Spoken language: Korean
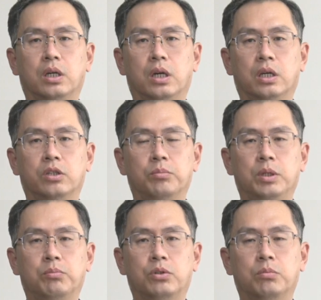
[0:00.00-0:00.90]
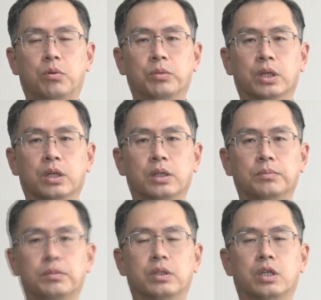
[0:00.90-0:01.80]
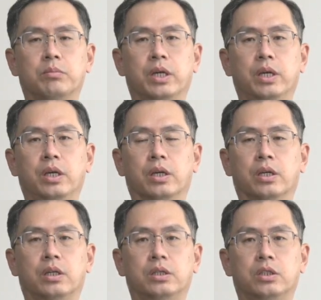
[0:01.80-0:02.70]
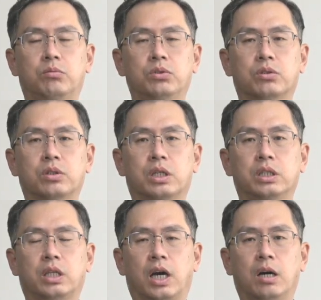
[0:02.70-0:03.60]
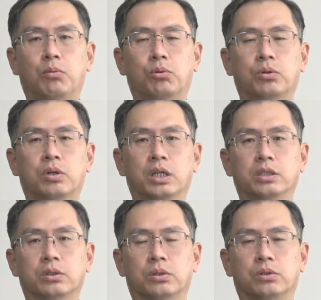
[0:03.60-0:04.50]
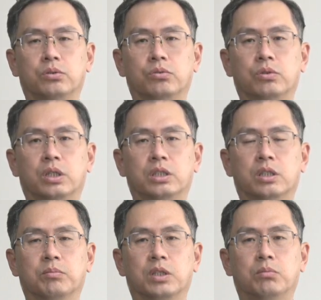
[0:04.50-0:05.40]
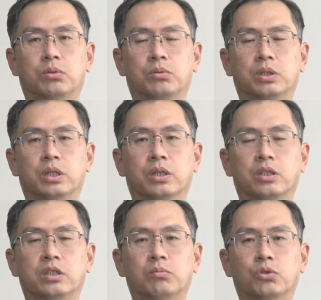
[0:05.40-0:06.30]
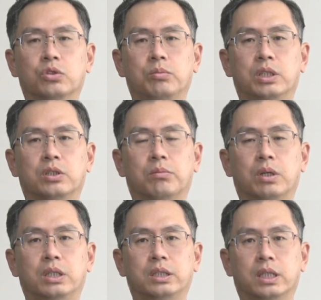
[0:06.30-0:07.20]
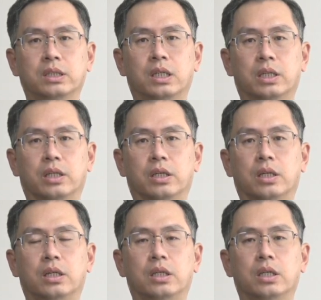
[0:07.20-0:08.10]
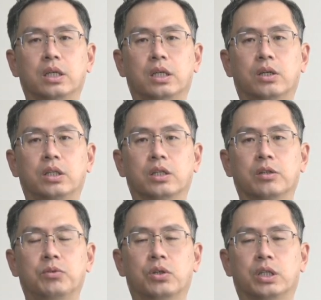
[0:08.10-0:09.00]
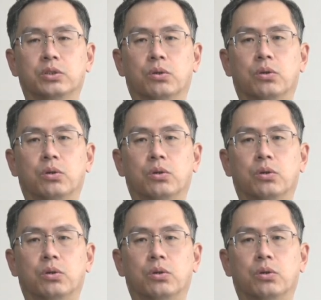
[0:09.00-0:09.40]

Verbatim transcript: other people을 봅니다. 그 다음에 ing, 처음부터 끝까지 다 보는 건 아니죠. 중간에 잠깐 보는데 그 모습이 정말 짜증나게 한다. 이러한 느낌 들어가죠.